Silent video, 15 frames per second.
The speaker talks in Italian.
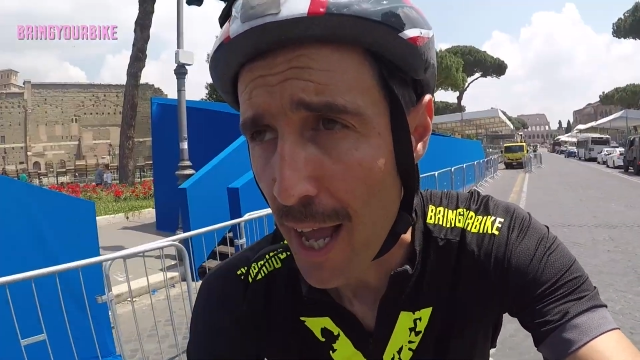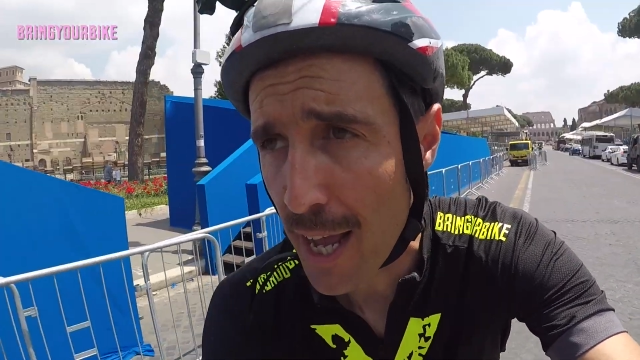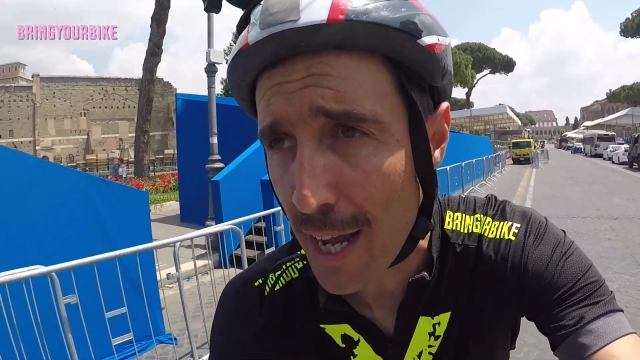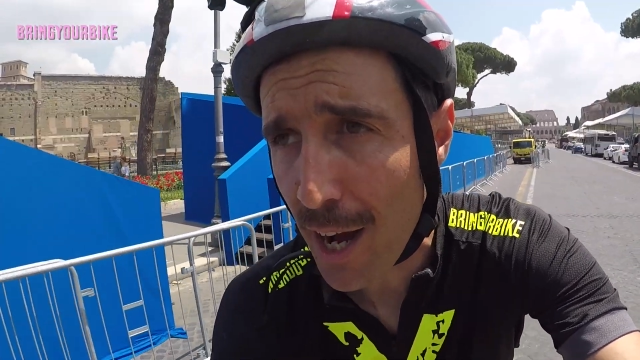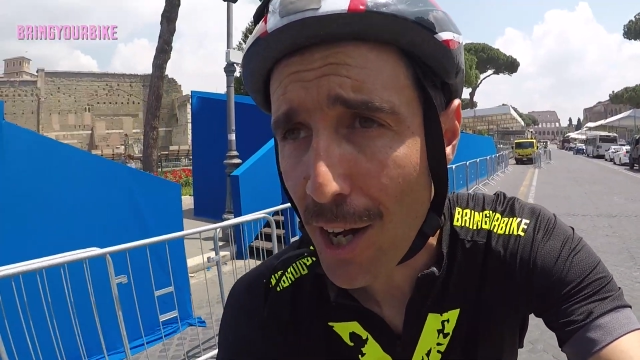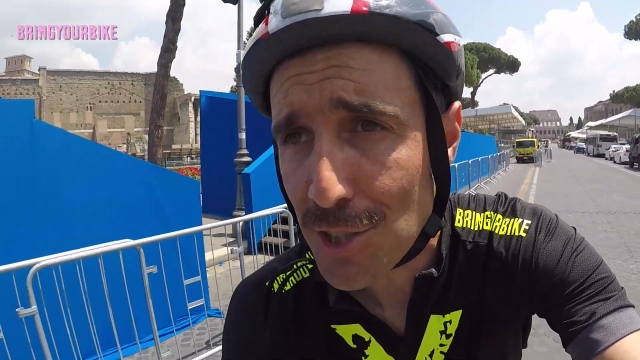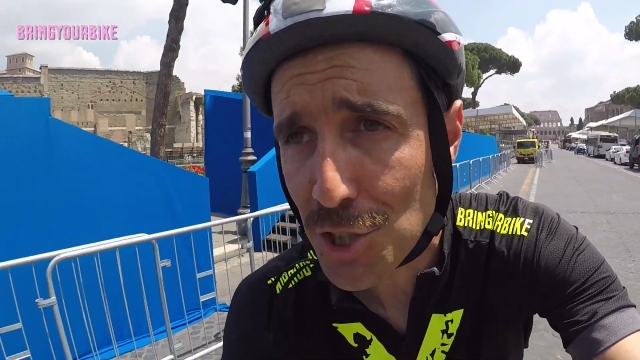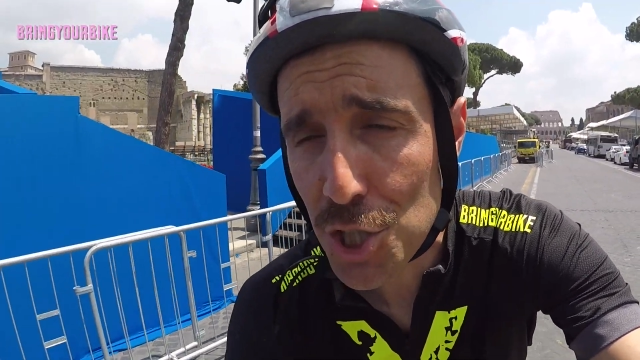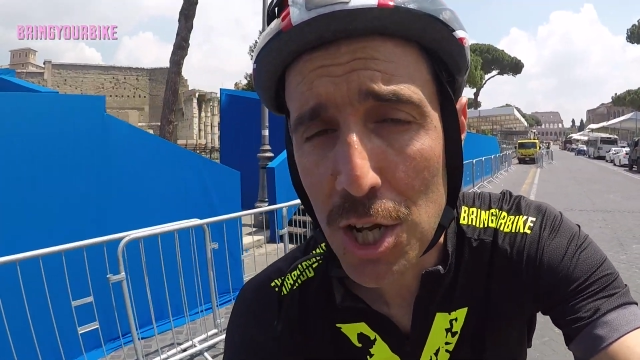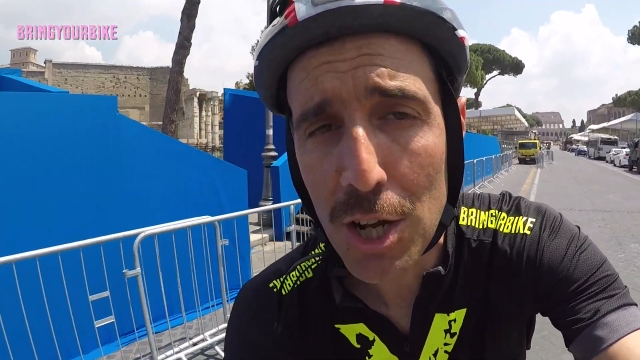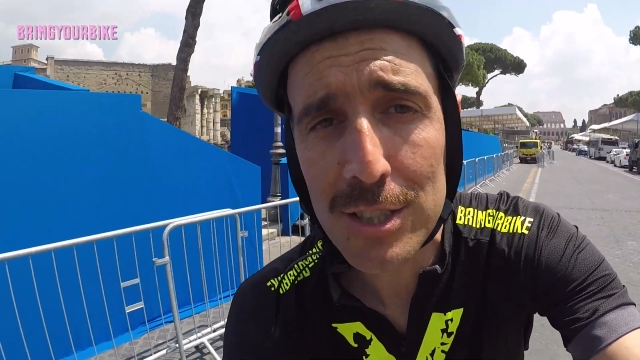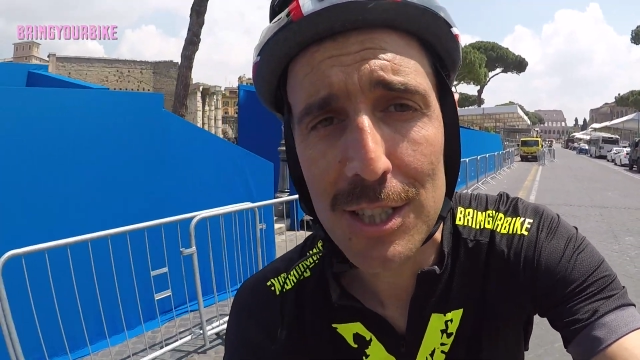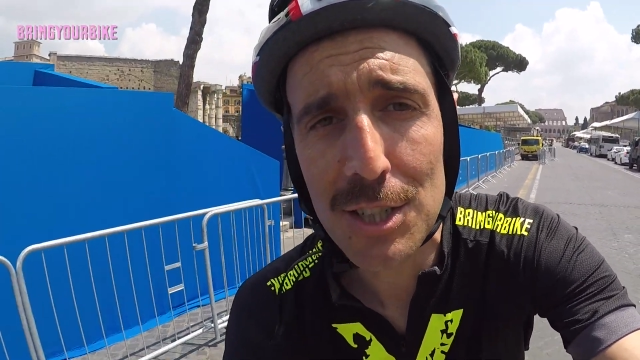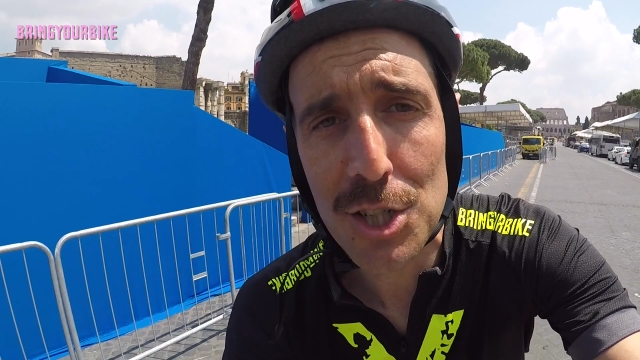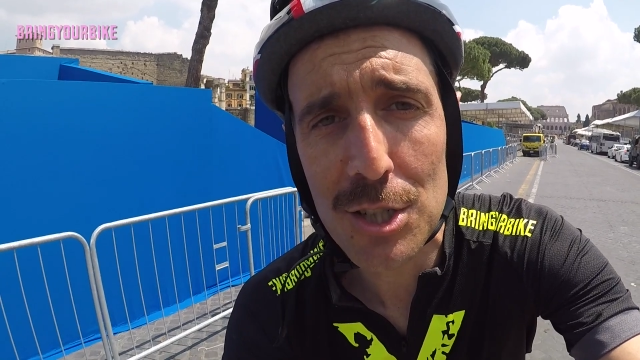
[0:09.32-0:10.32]
E oggi
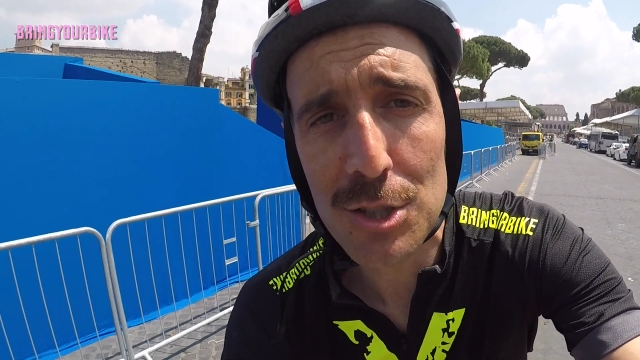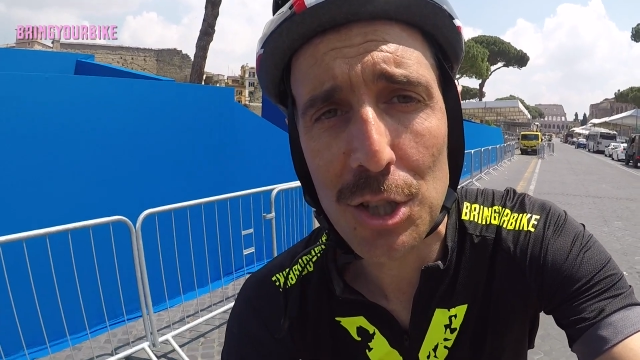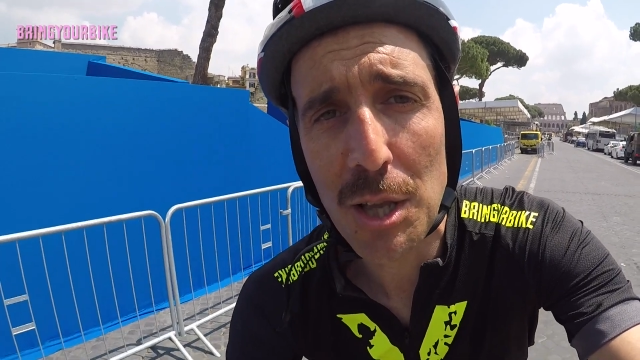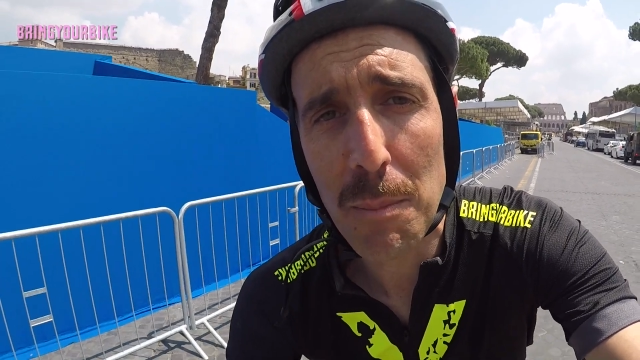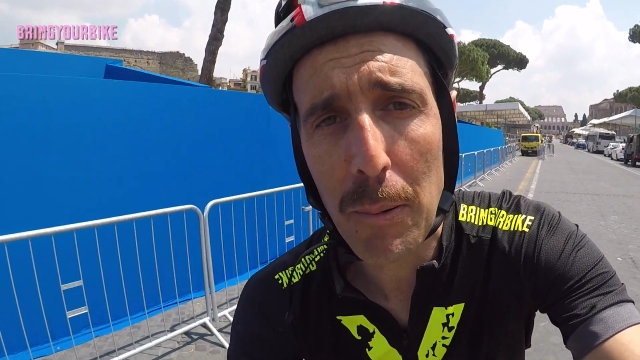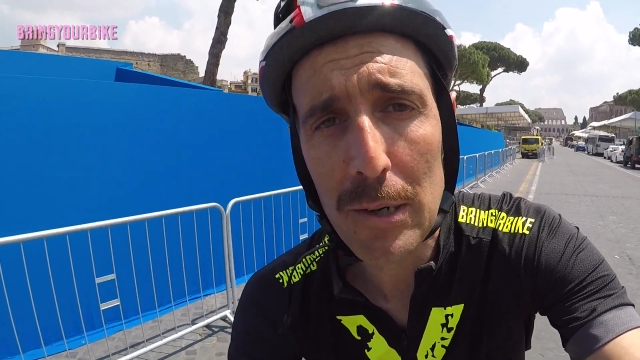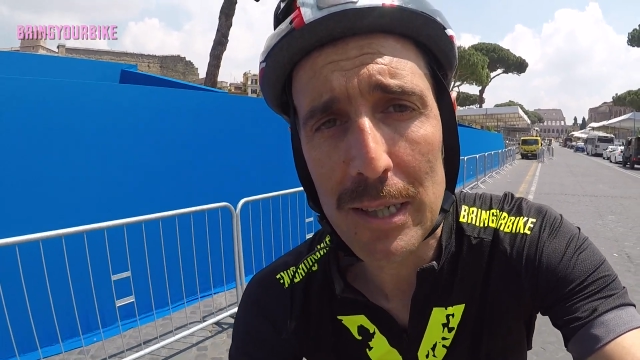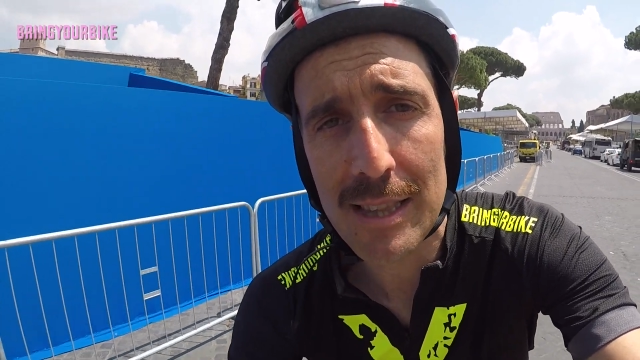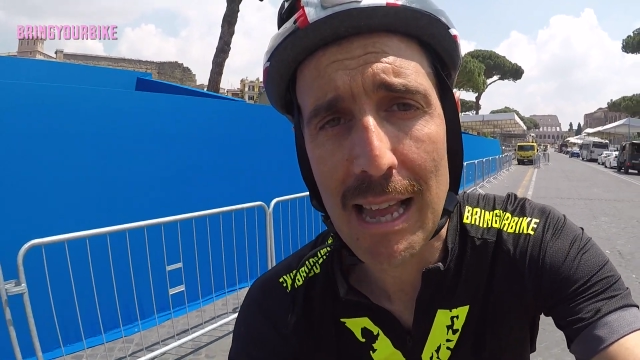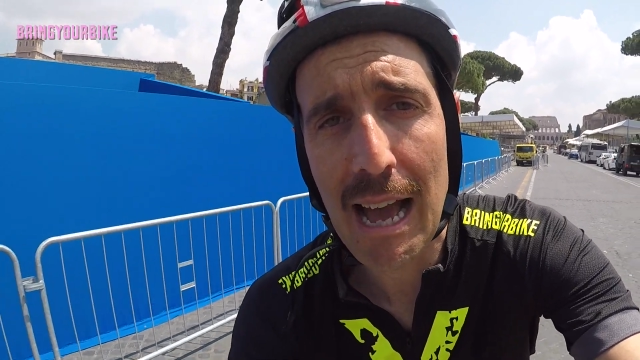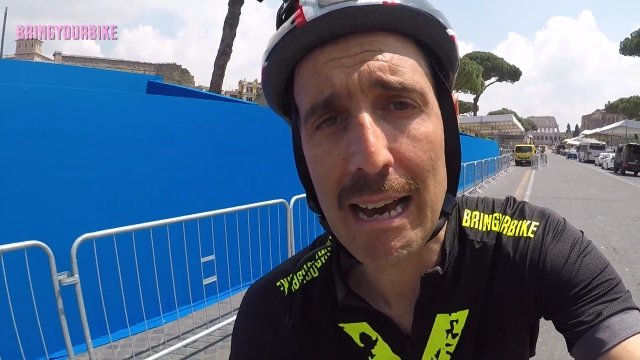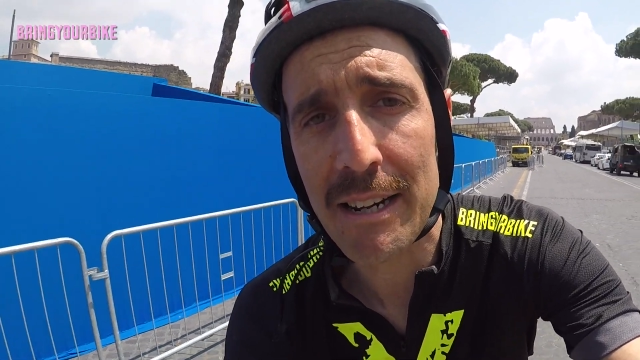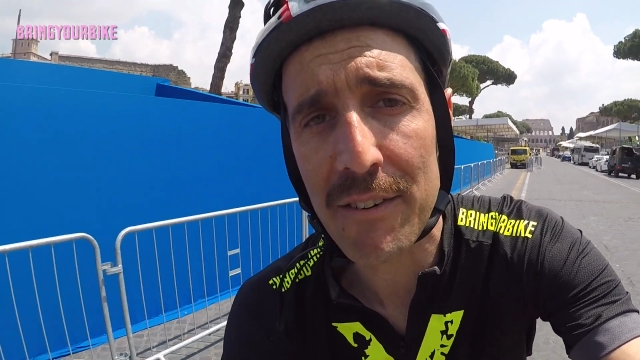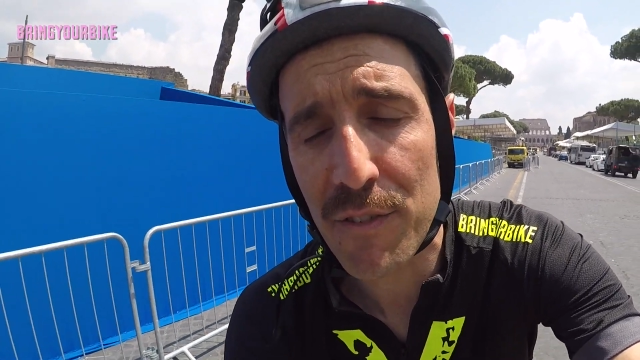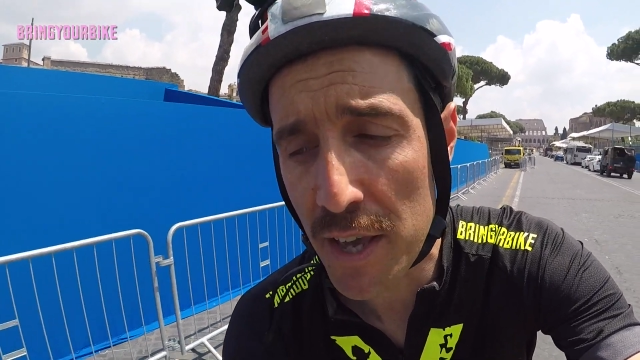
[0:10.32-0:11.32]
ho deciso di
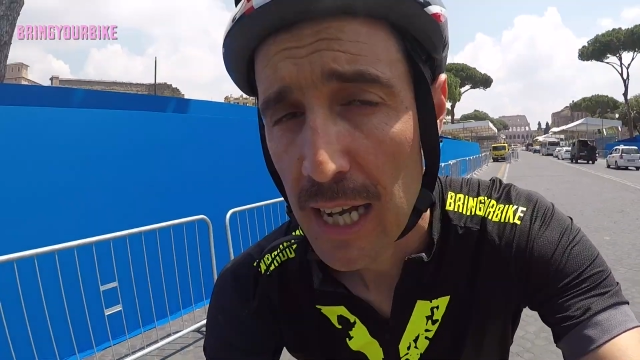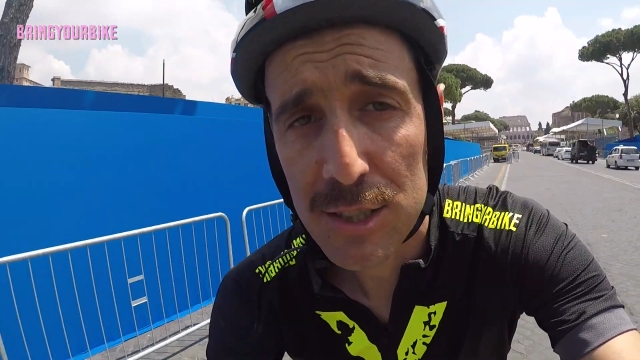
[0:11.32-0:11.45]
portarvi